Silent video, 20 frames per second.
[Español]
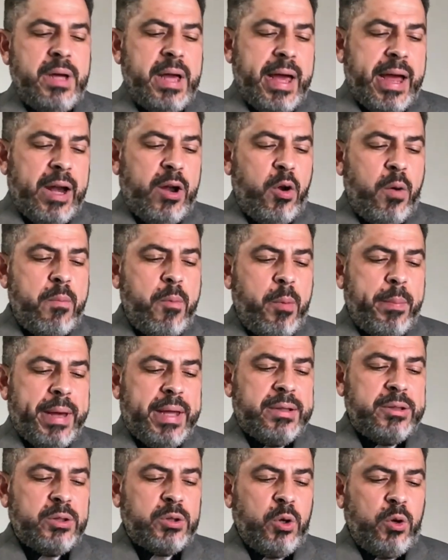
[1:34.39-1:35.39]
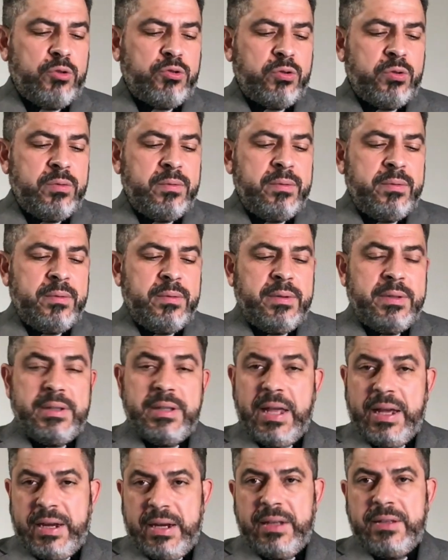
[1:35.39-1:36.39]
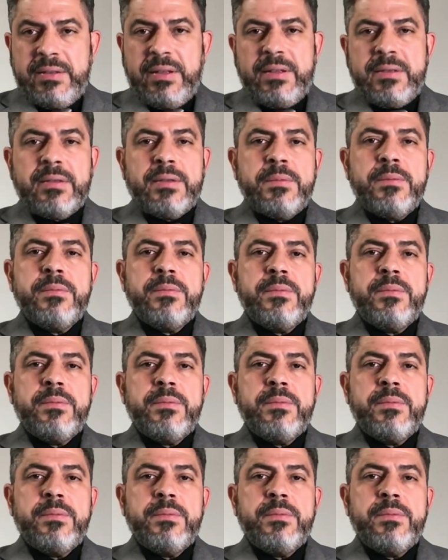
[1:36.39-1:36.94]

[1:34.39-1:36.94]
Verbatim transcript: en los momentos de crisis.